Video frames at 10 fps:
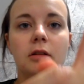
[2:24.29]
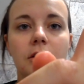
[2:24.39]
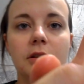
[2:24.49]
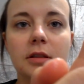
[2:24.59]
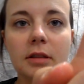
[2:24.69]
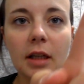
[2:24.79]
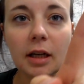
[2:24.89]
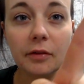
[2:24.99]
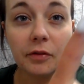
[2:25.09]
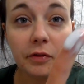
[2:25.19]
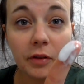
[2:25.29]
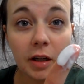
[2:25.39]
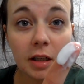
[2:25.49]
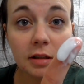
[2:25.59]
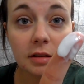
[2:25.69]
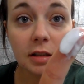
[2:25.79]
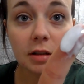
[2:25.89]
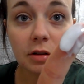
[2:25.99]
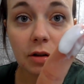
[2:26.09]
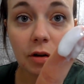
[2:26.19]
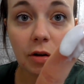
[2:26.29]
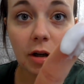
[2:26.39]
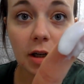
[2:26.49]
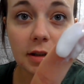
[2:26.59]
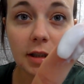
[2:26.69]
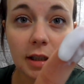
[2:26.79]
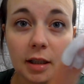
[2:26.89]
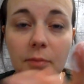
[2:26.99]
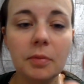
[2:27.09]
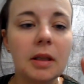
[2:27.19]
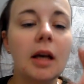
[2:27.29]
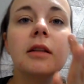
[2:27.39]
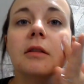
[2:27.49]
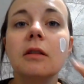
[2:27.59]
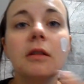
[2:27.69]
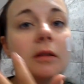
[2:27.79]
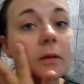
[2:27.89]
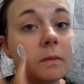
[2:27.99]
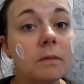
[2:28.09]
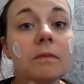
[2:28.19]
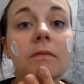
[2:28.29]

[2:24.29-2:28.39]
To jest taka wersja trochę takiej pianki.